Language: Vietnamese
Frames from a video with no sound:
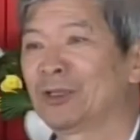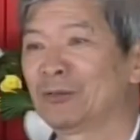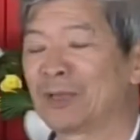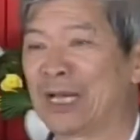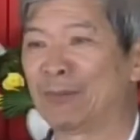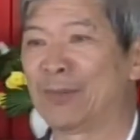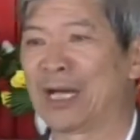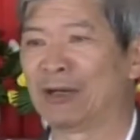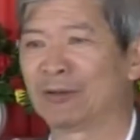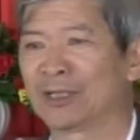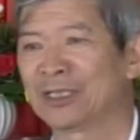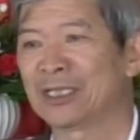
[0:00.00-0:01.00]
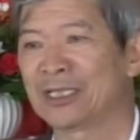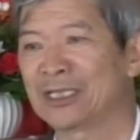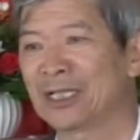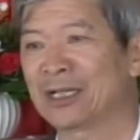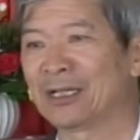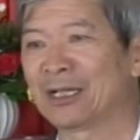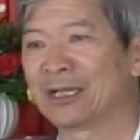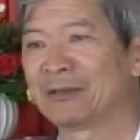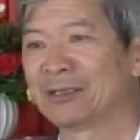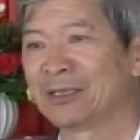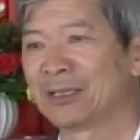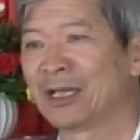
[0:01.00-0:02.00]
không đảm bảo cái tính chất là
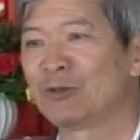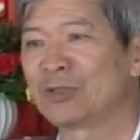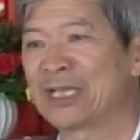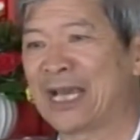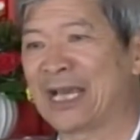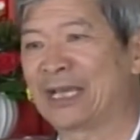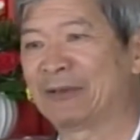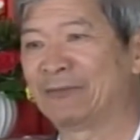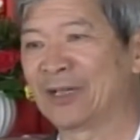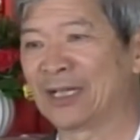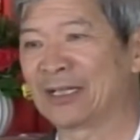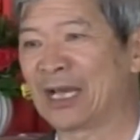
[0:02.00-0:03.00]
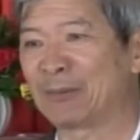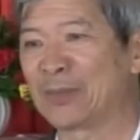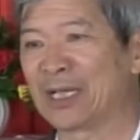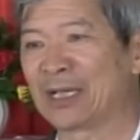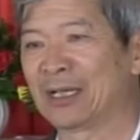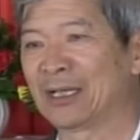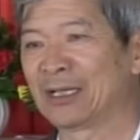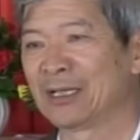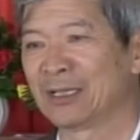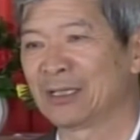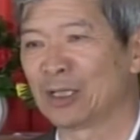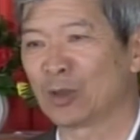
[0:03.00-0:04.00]
lâu dài và đặc biệt là
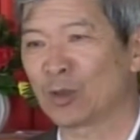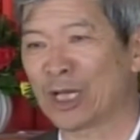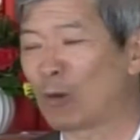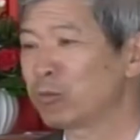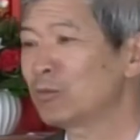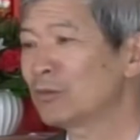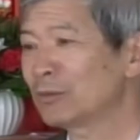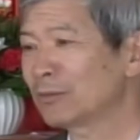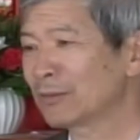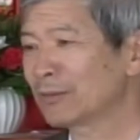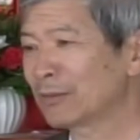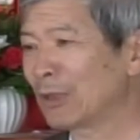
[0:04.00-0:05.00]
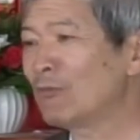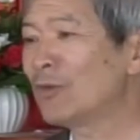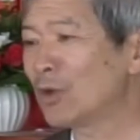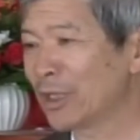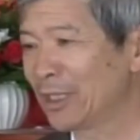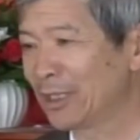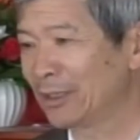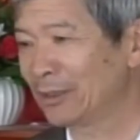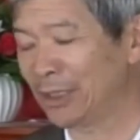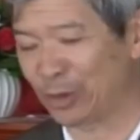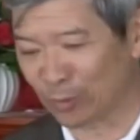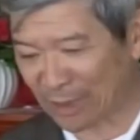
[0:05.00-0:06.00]
đừng có nóng nóng vội
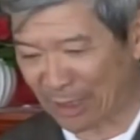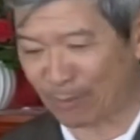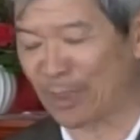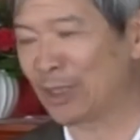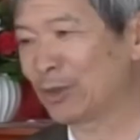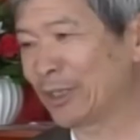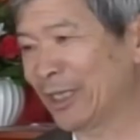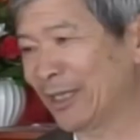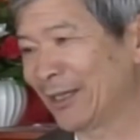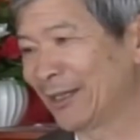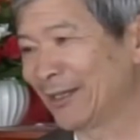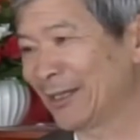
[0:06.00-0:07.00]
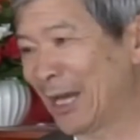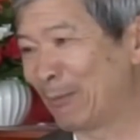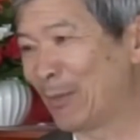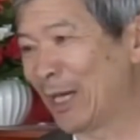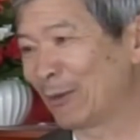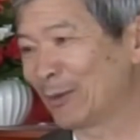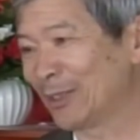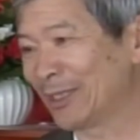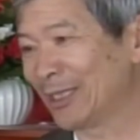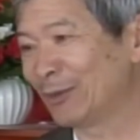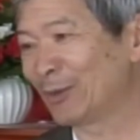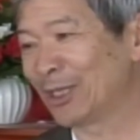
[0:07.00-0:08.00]
thì chúng ta mới có thể đảm bảo được
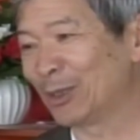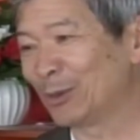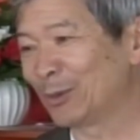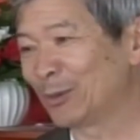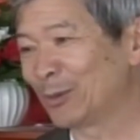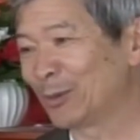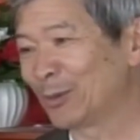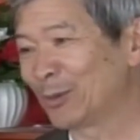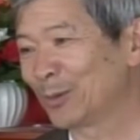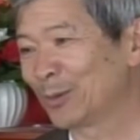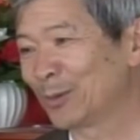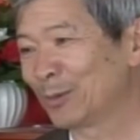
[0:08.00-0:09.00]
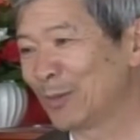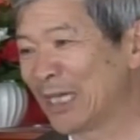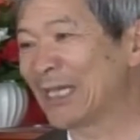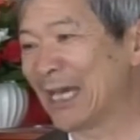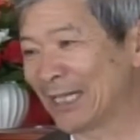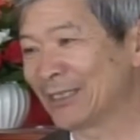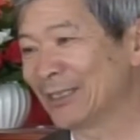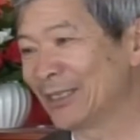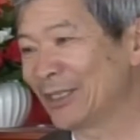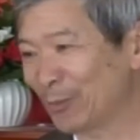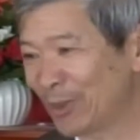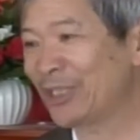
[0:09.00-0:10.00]
cái yêu cầu bình đẳng giới
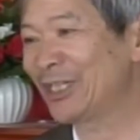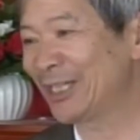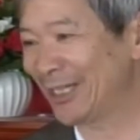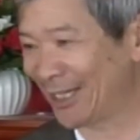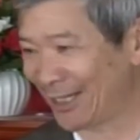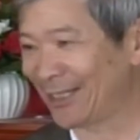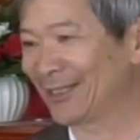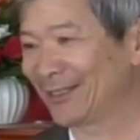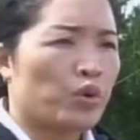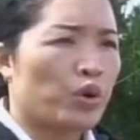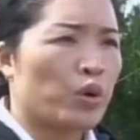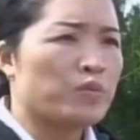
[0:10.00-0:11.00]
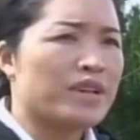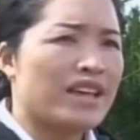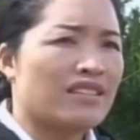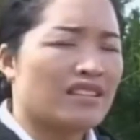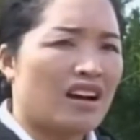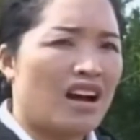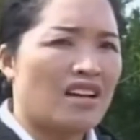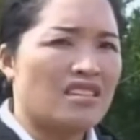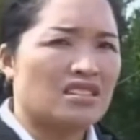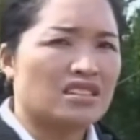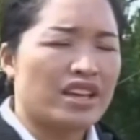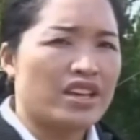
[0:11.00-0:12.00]
trong khi sinh hiện nay cũng nên có
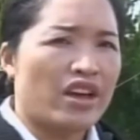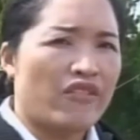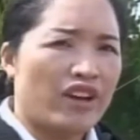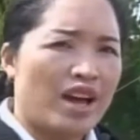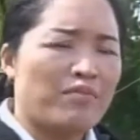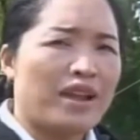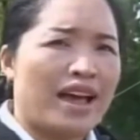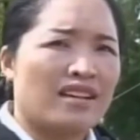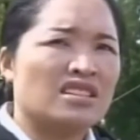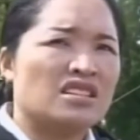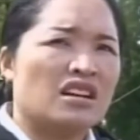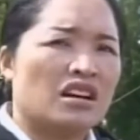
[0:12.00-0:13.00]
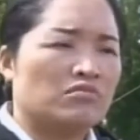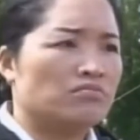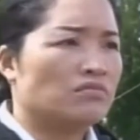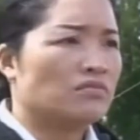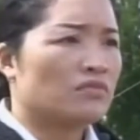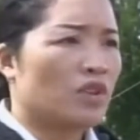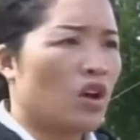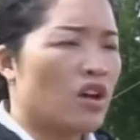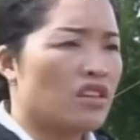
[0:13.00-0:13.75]
những cái giải pháp là um, có